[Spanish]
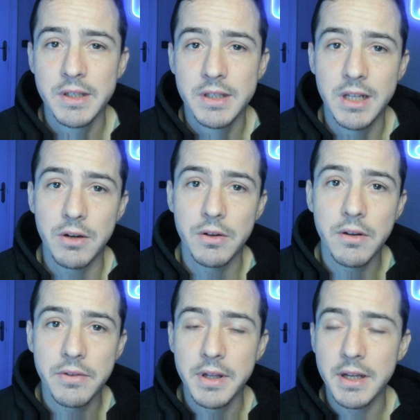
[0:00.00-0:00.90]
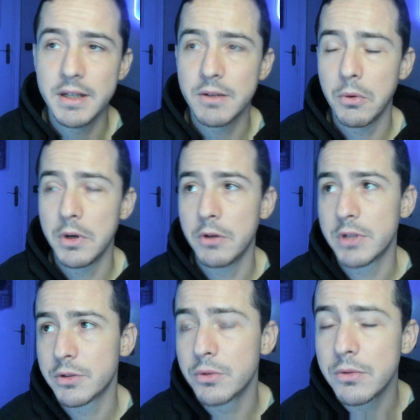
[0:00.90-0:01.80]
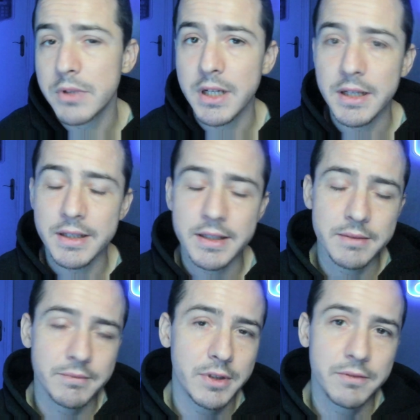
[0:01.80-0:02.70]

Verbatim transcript: le conoce, que juega en el Osasuna, que, bueno,